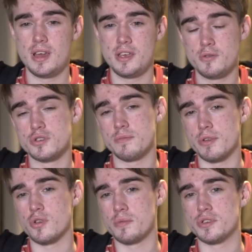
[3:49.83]
И уже
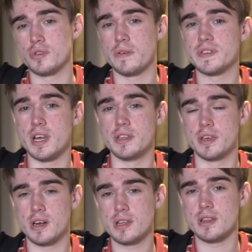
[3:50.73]
потом идет официальная игра,